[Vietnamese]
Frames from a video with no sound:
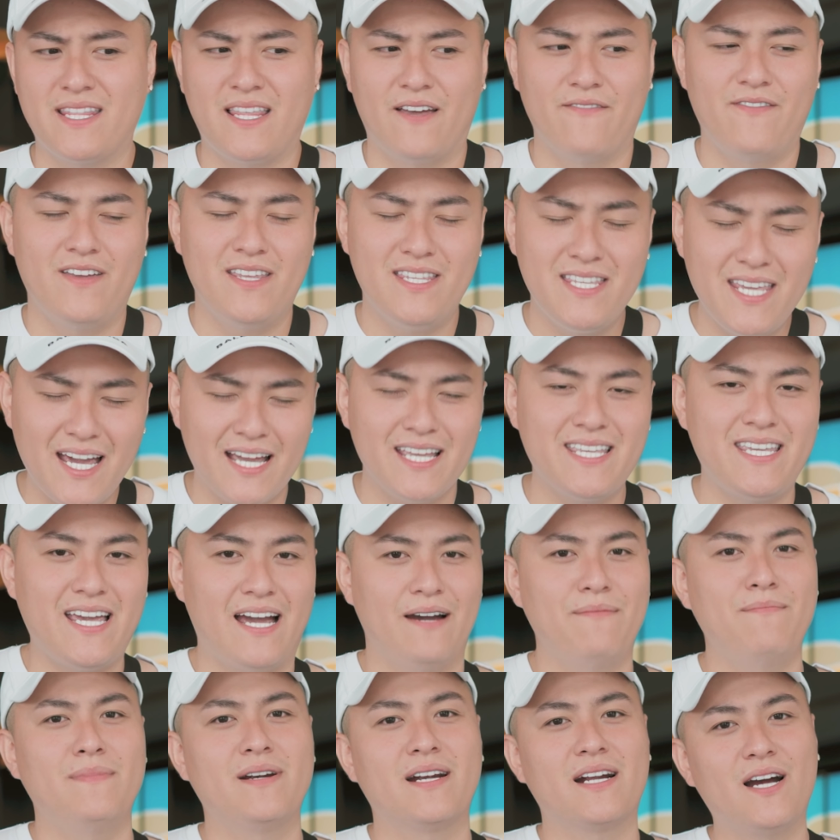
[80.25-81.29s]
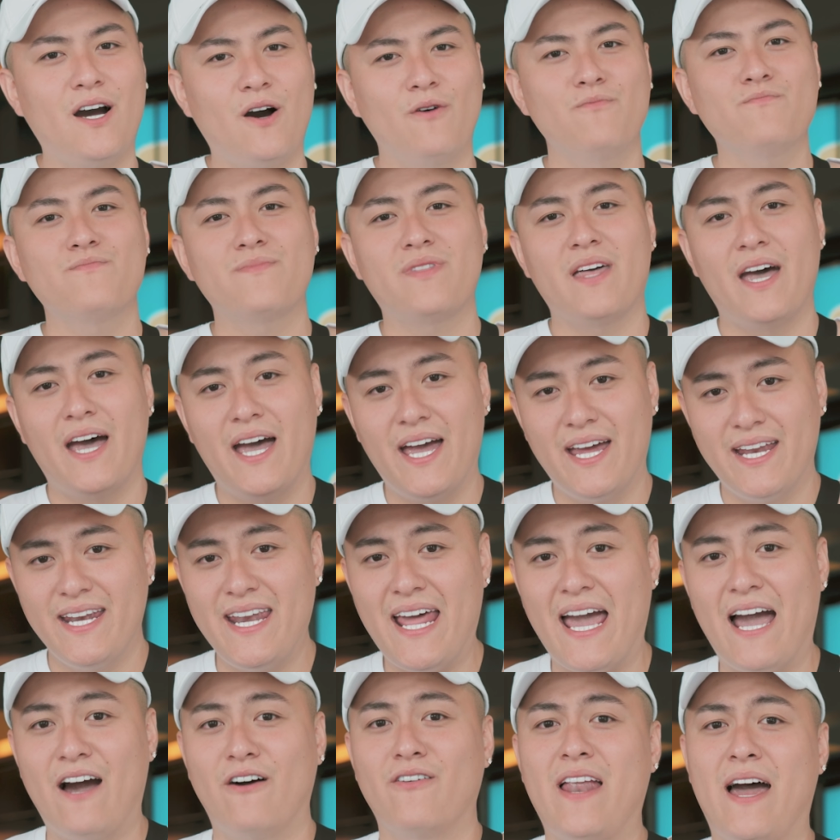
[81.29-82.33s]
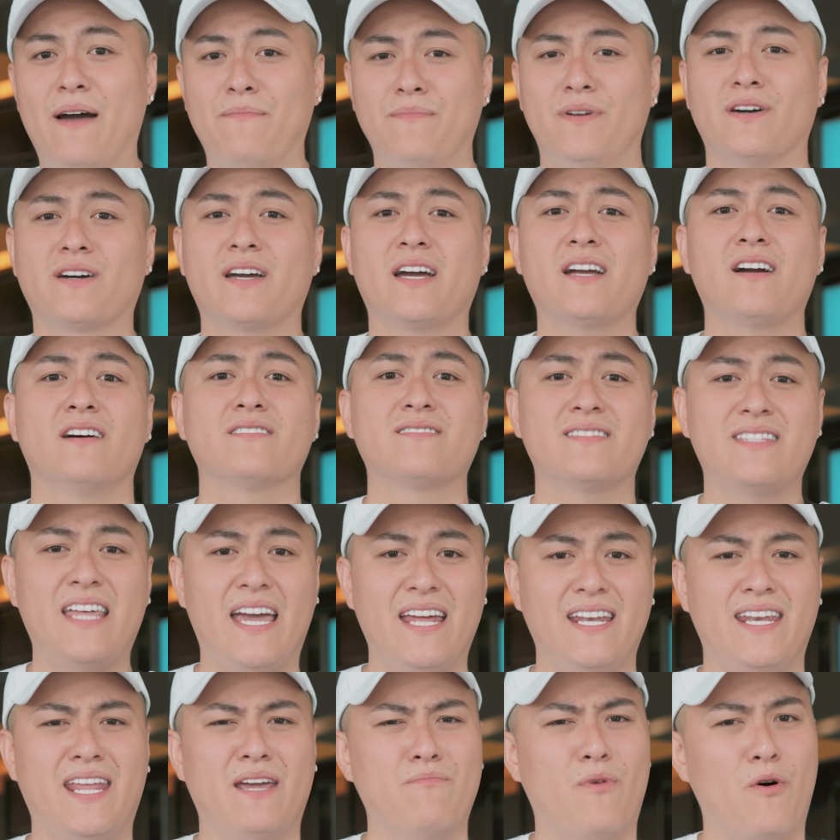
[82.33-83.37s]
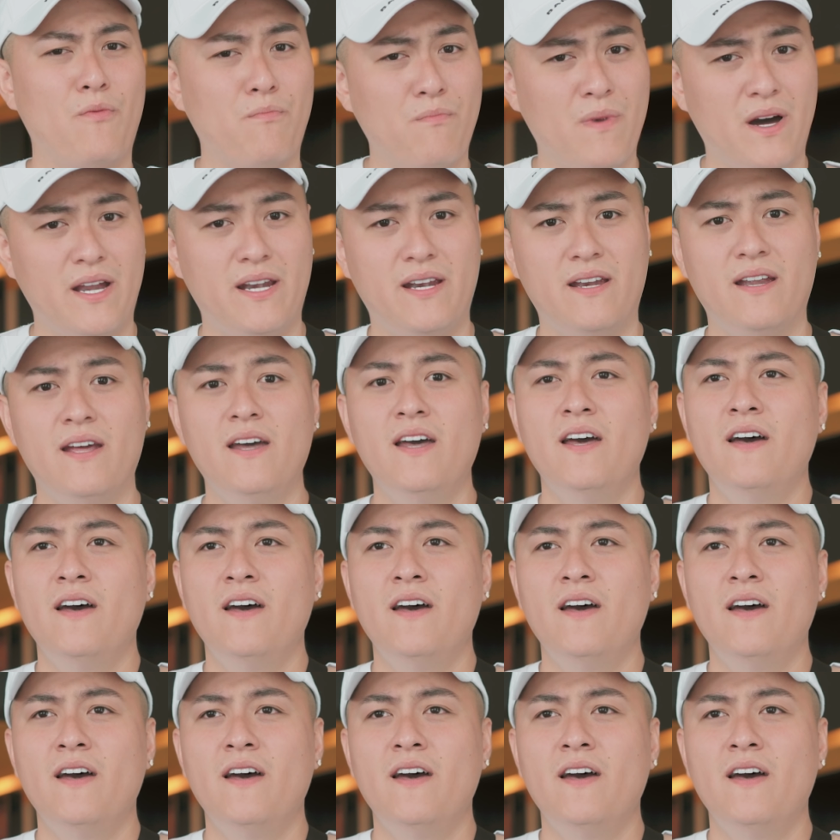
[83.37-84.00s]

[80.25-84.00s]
tại vì chắc chắn mình không thể nào làm được cái content này một mình.